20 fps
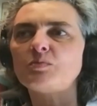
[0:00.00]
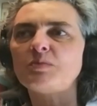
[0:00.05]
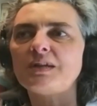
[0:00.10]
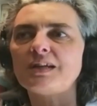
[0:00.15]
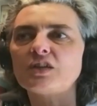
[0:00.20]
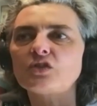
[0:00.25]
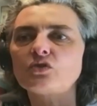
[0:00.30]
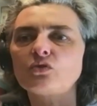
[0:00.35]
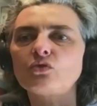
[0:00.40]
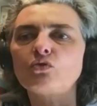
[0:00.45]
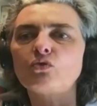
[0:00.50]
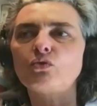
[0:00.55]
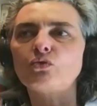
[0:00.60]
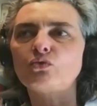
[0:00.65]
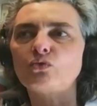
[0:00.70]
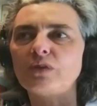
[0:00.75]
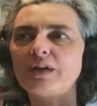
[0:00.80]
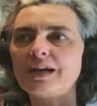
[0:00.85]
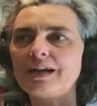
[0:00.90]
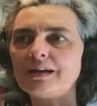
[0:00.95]
La inspiración
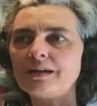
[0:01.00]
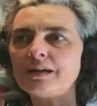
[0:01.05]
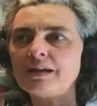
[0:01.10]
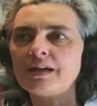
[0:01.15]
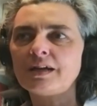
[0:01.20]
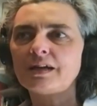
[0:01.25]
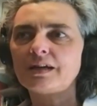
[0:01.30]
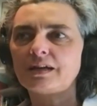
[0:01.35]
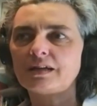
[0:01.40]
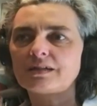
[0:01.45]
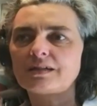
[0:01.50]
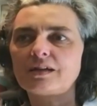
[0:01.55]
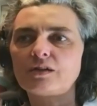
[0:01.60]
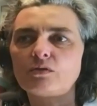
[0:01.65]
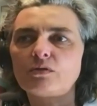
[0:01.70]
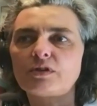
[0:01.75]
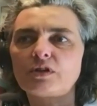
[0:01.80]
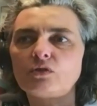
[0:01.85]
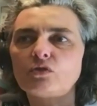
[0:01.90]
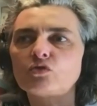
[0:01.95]
cultural es
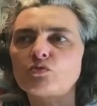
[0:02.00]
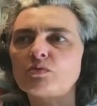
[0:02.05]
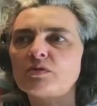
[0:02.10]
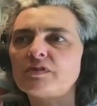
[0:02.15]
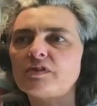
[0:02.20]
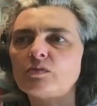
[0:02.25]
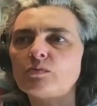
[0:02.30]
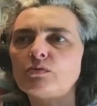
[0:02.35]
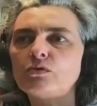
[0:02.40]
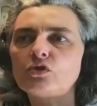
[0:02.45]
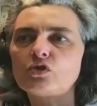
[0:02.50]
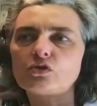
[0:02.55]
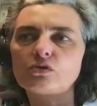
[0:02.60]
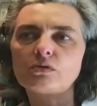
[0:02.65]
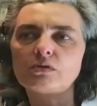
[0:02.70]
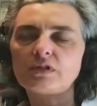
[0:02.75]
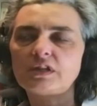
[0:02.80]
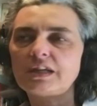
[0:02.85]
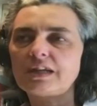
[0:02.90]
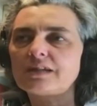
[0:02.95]
algo que nos mueve
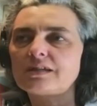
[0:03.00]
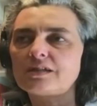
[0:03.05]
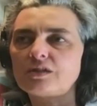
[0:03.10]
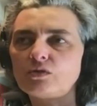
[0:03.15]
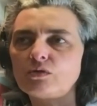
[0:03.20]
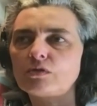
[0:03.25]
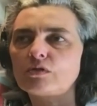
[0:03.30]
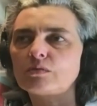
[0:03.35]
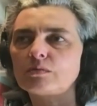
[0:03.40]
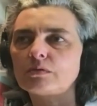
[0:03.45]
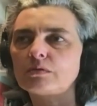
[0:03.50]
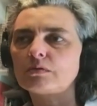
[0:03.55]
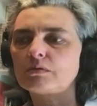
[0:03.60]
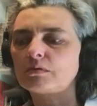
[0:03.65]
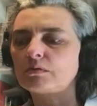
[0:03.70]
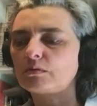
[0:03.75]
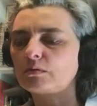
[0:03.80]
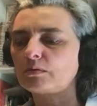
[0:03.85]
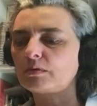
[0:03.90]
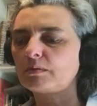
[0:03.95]
mucho y ha sido
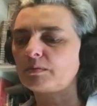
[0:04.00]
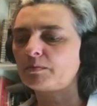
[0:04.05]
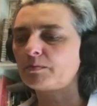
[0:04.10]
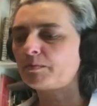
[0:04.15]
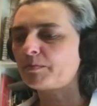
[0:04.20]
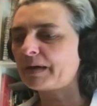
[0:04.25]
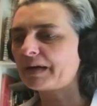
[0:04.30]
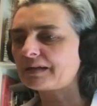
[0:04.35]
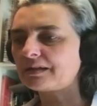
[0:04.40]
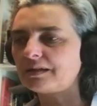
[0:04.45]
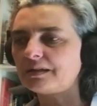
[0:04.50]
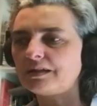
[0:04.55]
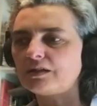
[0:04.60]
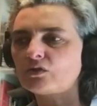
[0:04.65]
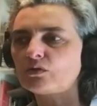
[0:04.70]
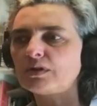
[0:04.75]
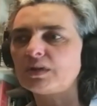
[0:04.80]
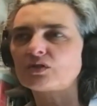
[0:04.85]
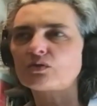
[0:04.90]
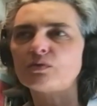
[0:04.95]
como parte
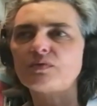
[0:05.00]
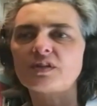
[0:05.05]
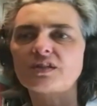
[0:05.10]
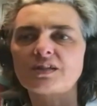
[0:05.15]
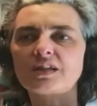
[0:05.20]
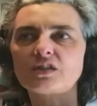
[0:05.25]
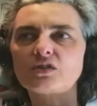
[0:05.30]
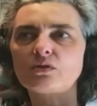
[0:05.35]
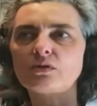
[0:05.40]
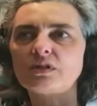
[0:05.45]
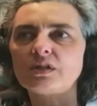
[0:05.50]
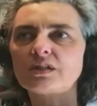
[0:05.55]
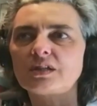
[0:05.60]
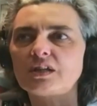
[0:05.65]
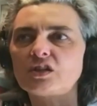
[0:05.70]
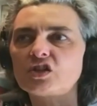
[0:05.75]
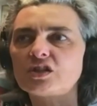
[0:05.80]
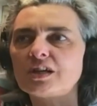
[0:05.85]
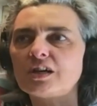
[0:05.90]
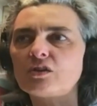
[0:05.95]
de todas las
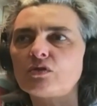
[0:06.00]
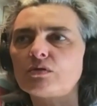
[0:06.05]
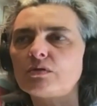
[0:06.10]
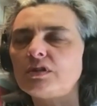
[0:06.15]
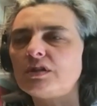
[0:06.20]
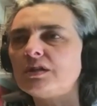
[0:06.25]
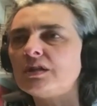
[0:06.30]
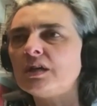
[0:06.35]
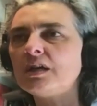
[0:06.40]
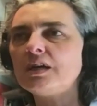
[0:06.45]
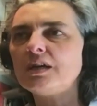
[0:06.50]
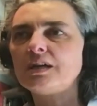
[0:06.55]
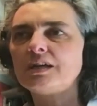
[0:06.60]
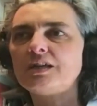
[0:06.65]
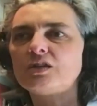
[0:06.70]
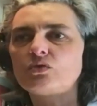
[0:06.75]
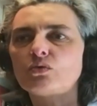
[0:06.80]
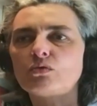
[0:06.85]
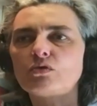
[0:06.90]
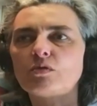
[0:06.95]
conversaciones que Chaco y,
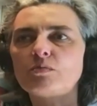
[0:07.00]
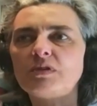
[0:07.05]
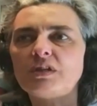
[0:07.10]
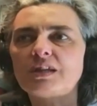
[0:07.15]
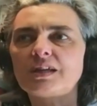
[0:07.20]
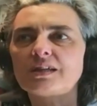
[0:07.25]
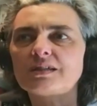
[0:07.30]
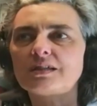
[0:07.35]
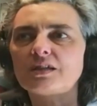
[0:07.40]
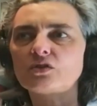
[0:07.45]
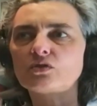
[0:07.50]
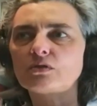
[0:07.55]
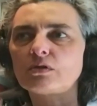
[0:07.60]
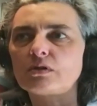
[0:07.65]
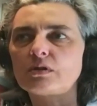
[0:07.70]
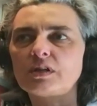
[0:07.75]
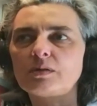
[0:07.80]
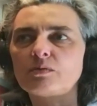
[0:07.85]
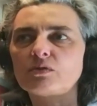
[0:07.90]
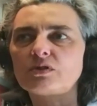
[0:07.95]
y su comité
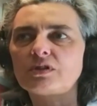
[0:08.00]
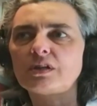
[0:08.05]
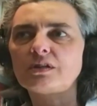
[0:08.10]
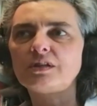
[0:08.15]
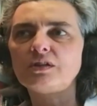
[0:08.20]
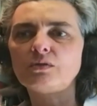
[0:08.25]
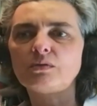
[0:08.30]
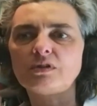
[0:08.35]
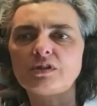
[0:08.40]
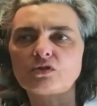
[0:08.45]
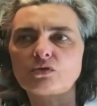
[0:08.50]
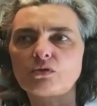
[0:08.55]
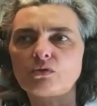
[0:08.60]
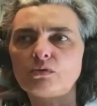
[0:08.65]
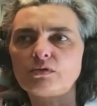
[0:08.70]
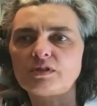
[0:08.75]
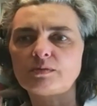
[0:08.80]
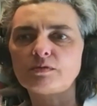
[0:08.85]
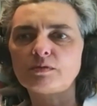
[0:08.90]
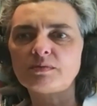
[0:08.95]
asesor hemos tenido en
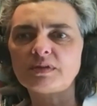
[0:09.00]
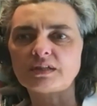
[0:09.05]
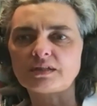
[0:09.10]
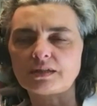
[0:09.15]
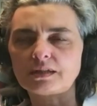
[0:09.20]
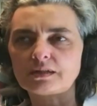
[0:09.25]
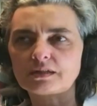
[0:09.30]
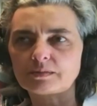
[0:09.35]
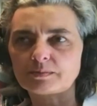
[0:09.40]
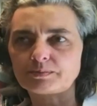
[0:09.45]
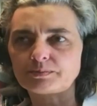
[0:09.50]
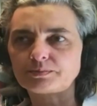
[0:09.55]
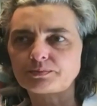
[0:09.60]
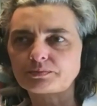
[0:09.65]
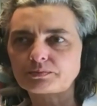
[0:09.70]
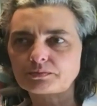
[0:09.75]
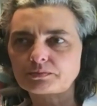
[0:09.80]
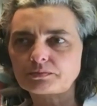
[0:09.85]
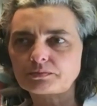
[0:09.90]
estos últimos meses.